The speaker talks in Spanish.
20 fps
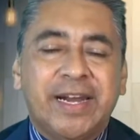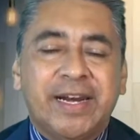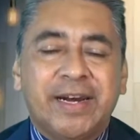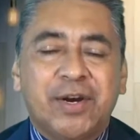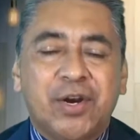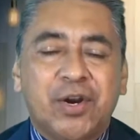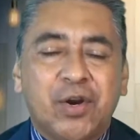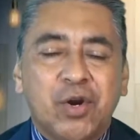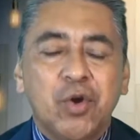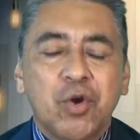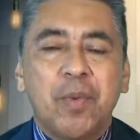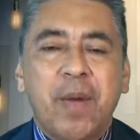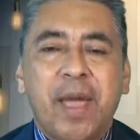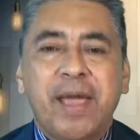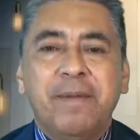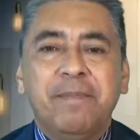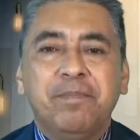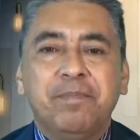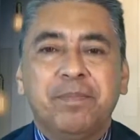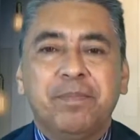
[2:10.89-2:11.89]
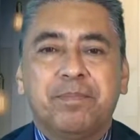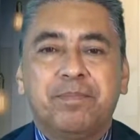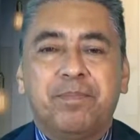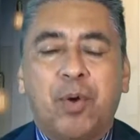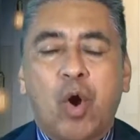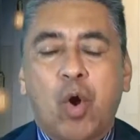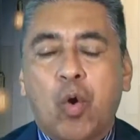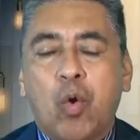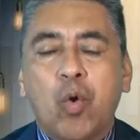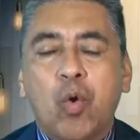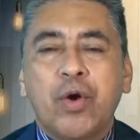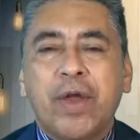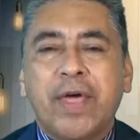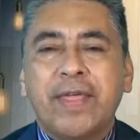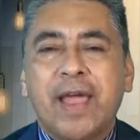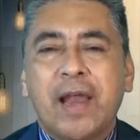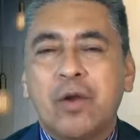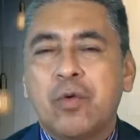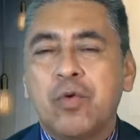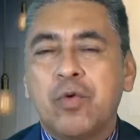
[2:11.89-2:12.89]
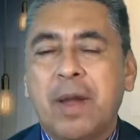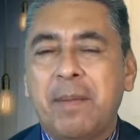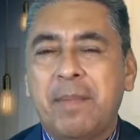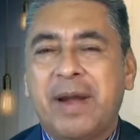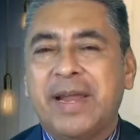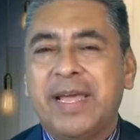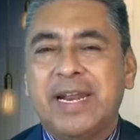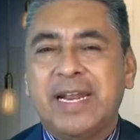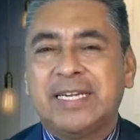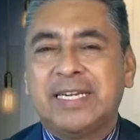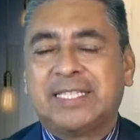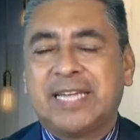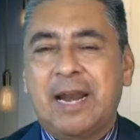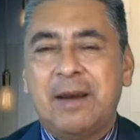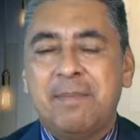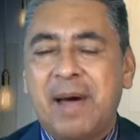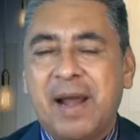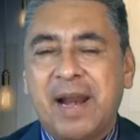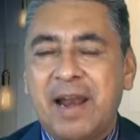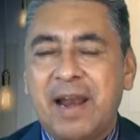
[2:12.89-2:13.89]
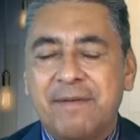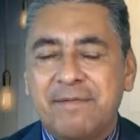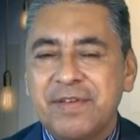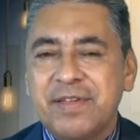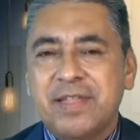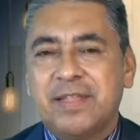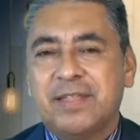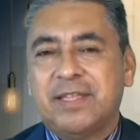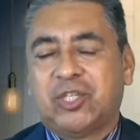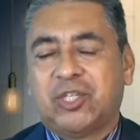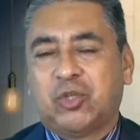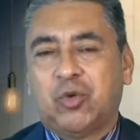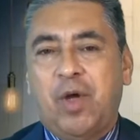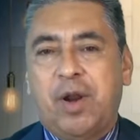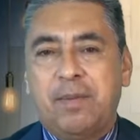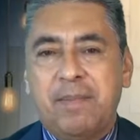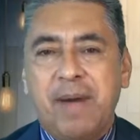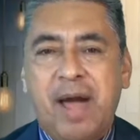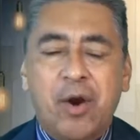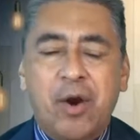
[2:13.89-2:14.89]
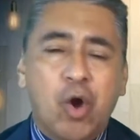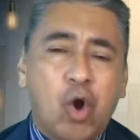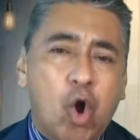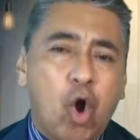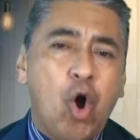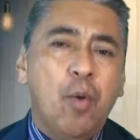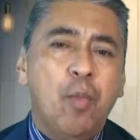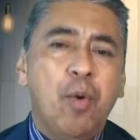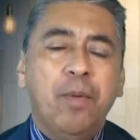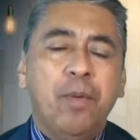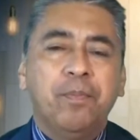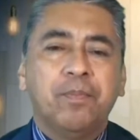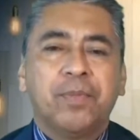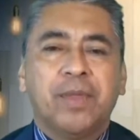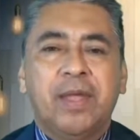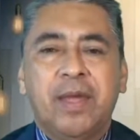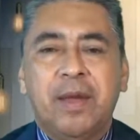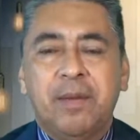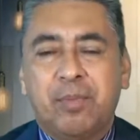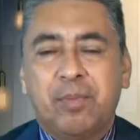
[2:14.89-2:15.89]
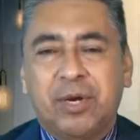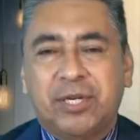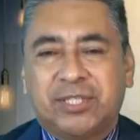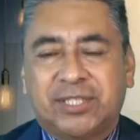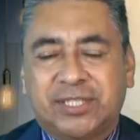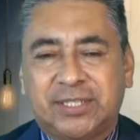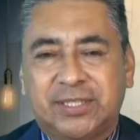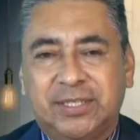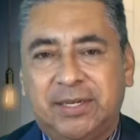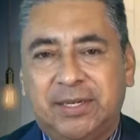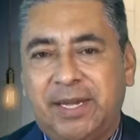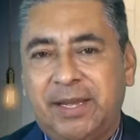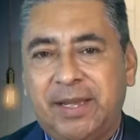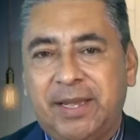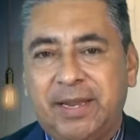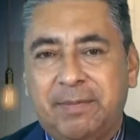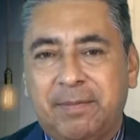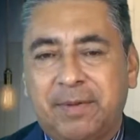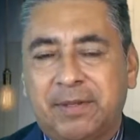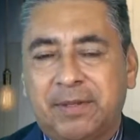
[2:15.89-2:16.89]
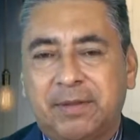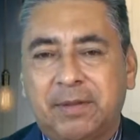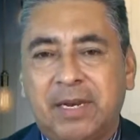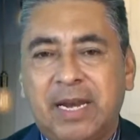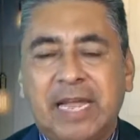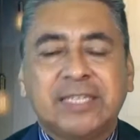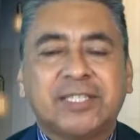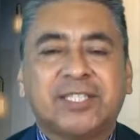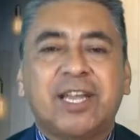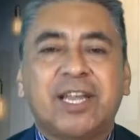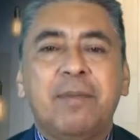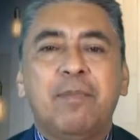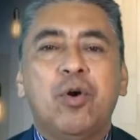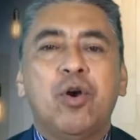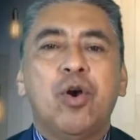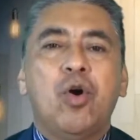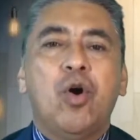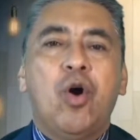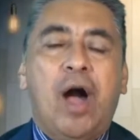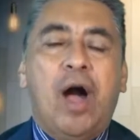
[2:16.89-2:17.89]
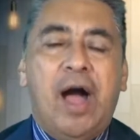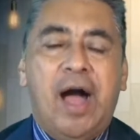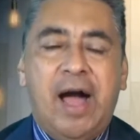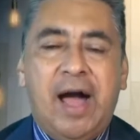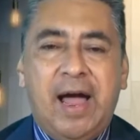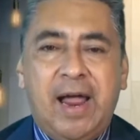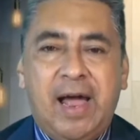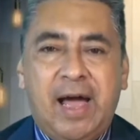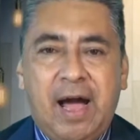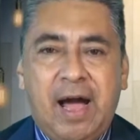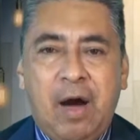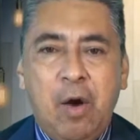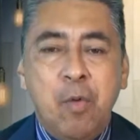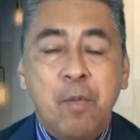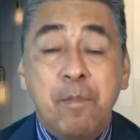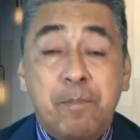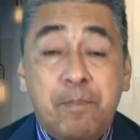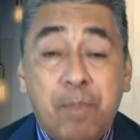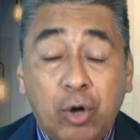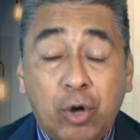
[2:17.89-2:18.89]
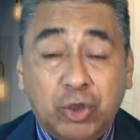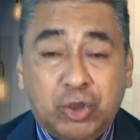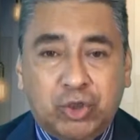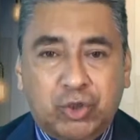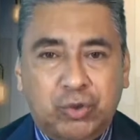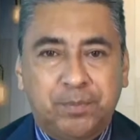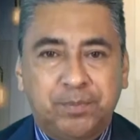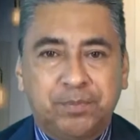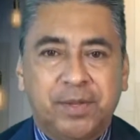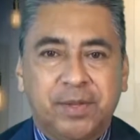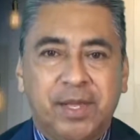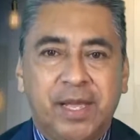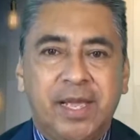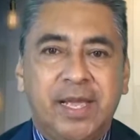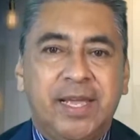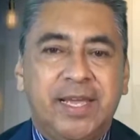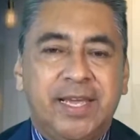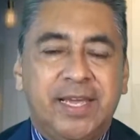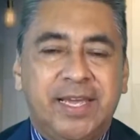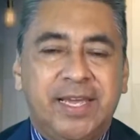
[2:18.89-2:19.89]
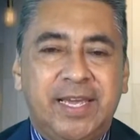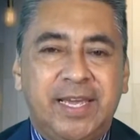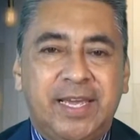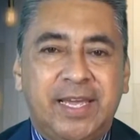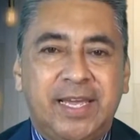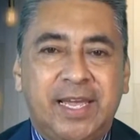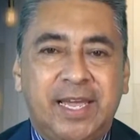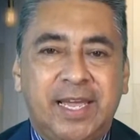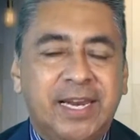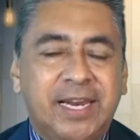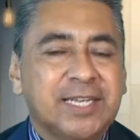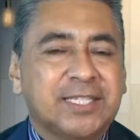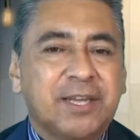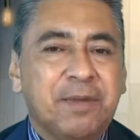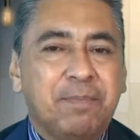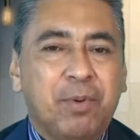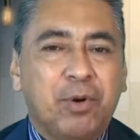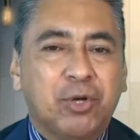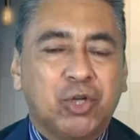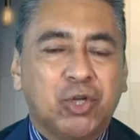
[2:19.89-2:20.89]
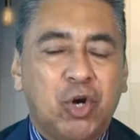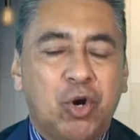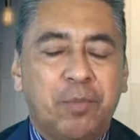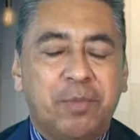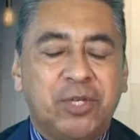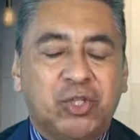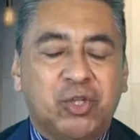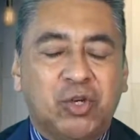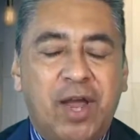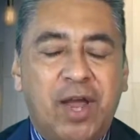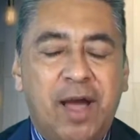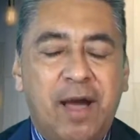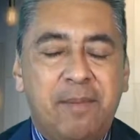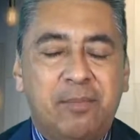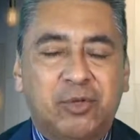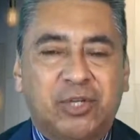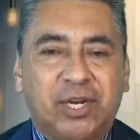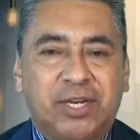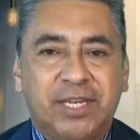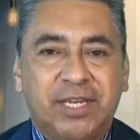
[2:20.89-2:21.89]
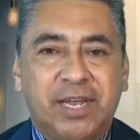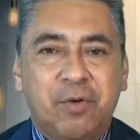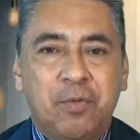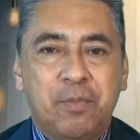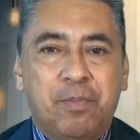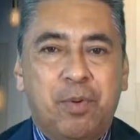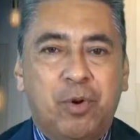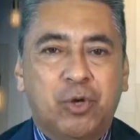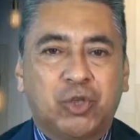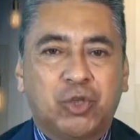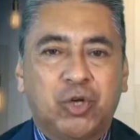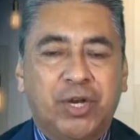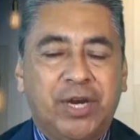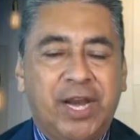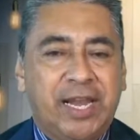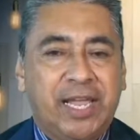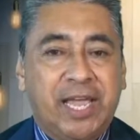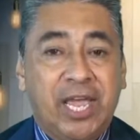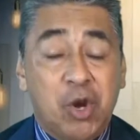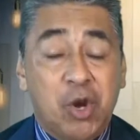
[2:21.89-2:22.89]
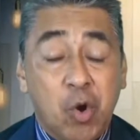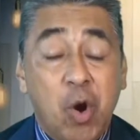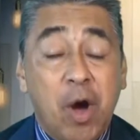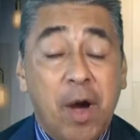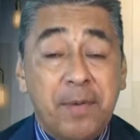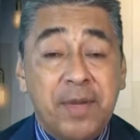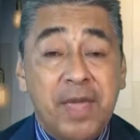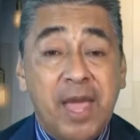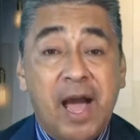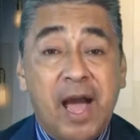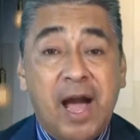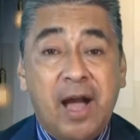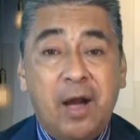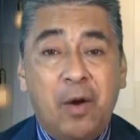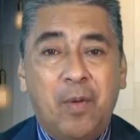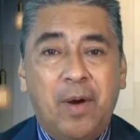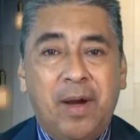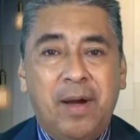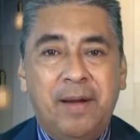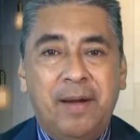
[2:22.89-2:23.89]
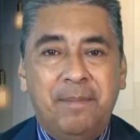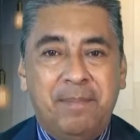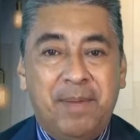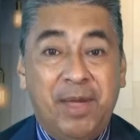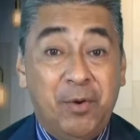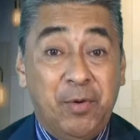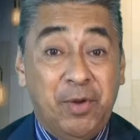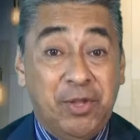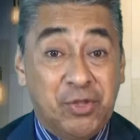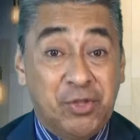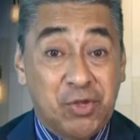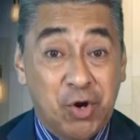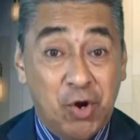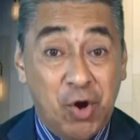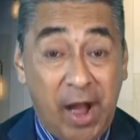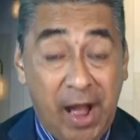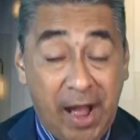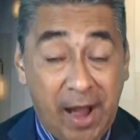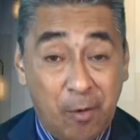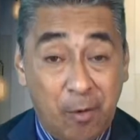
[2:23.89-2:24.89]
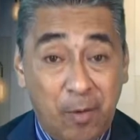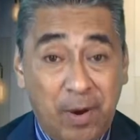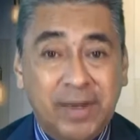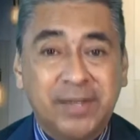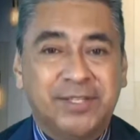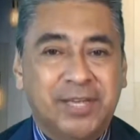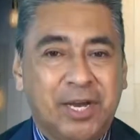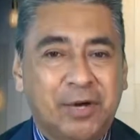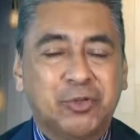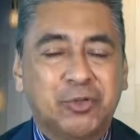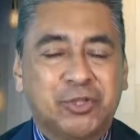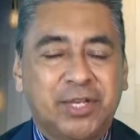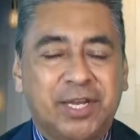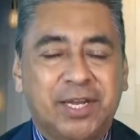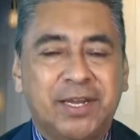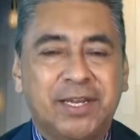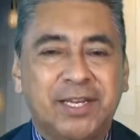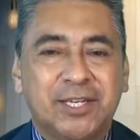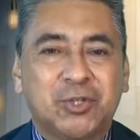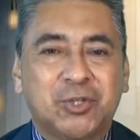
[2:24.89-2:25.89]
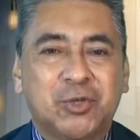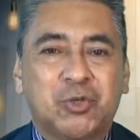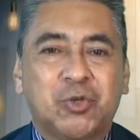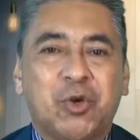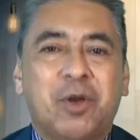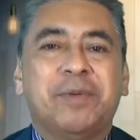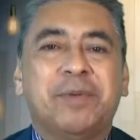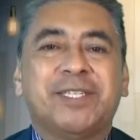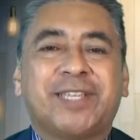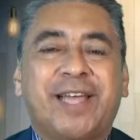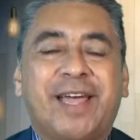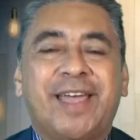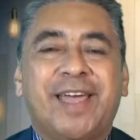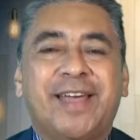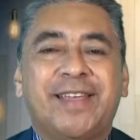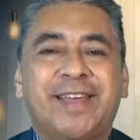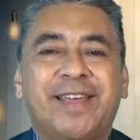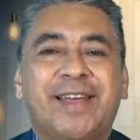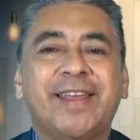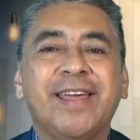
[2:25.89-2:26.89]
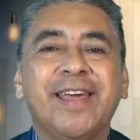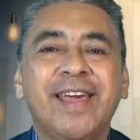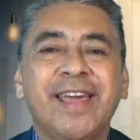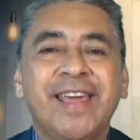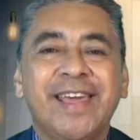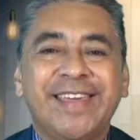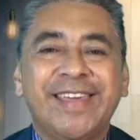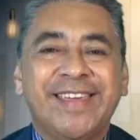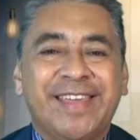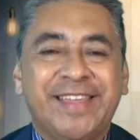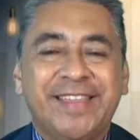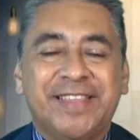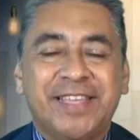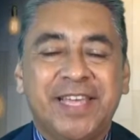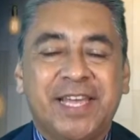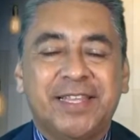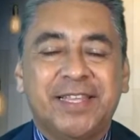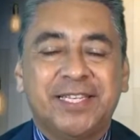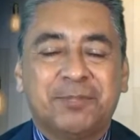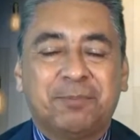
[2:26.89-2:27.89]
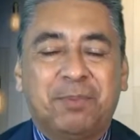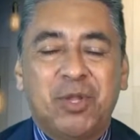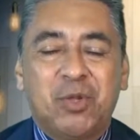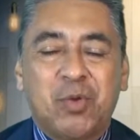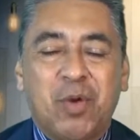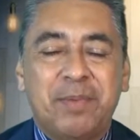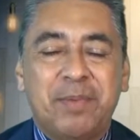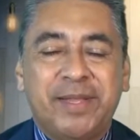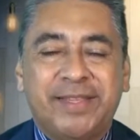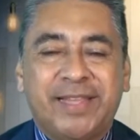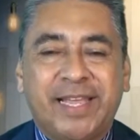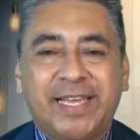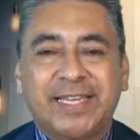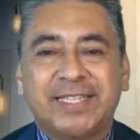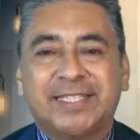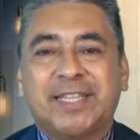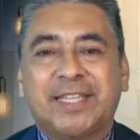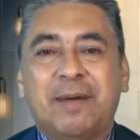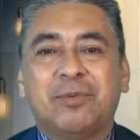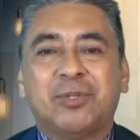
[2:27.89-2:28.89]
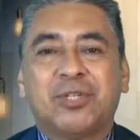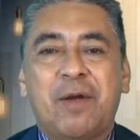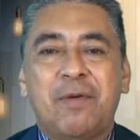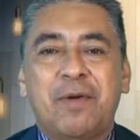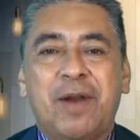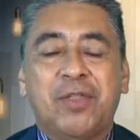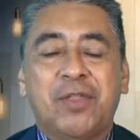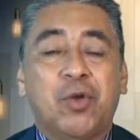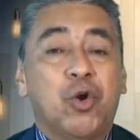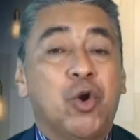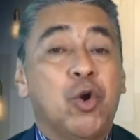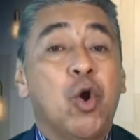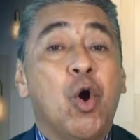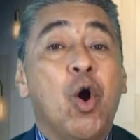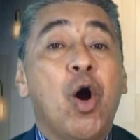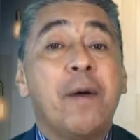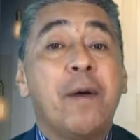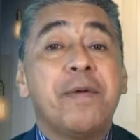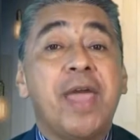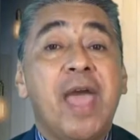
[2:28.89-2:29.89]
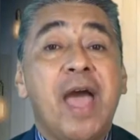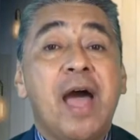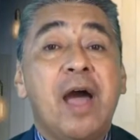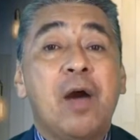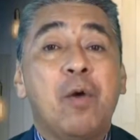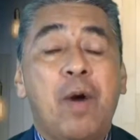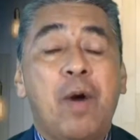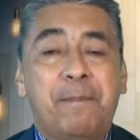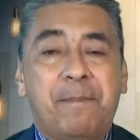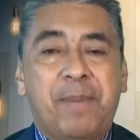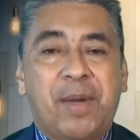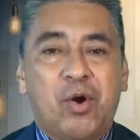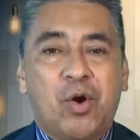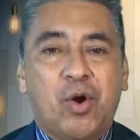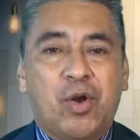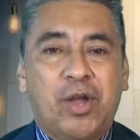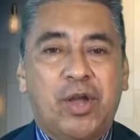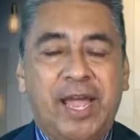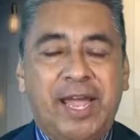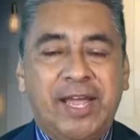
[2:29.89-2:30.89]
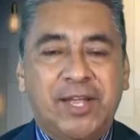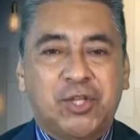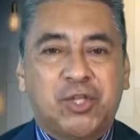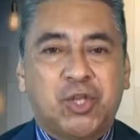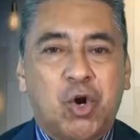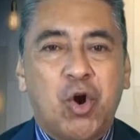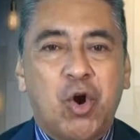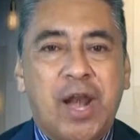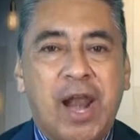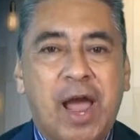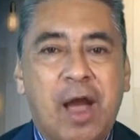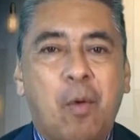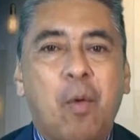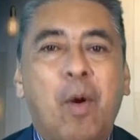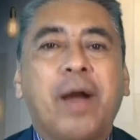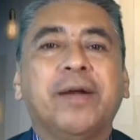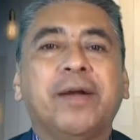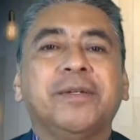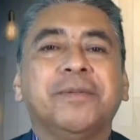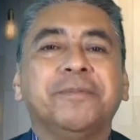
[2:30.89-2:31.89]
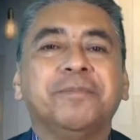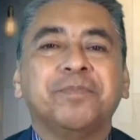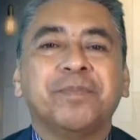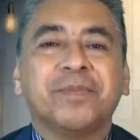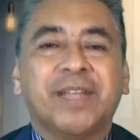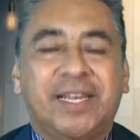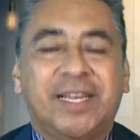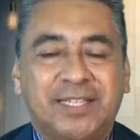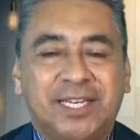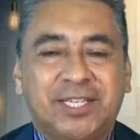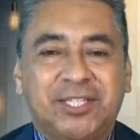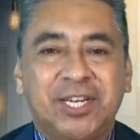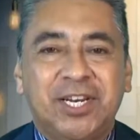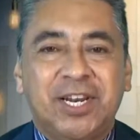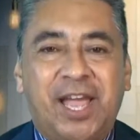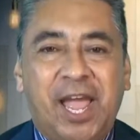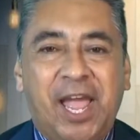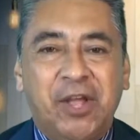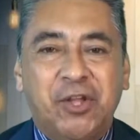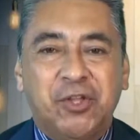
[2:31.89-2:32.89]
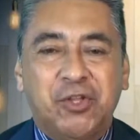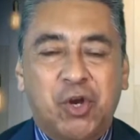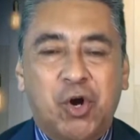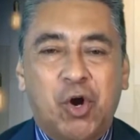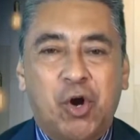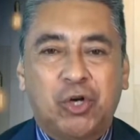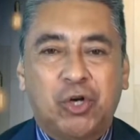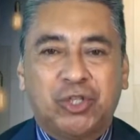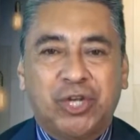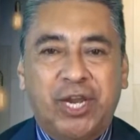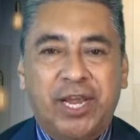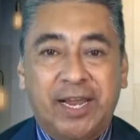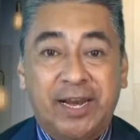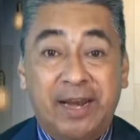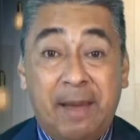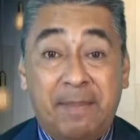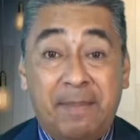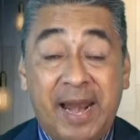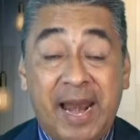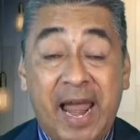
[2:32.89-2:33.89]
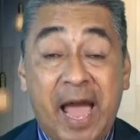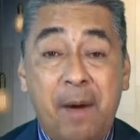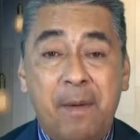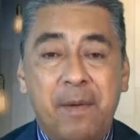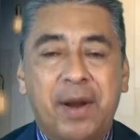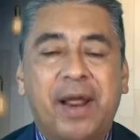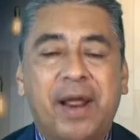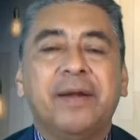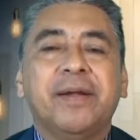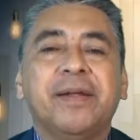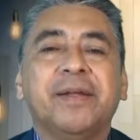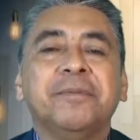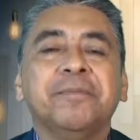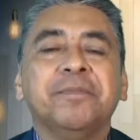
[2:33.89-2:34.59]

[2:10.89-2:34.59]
Rubén procura de alguna manera salvar la vida de su hermano. ¿Cómo? Pues eh, lancémoslo a un pozo y en ese pozo lo mencionábamos ayer, un pozo en el que no había agua, pero entró agua. Ya usted escuchó el mensaje de ayer y entiende espiritualmente qué estamos hablando. No había agua, pero entró el agua. Es decir, entró José, la palabra.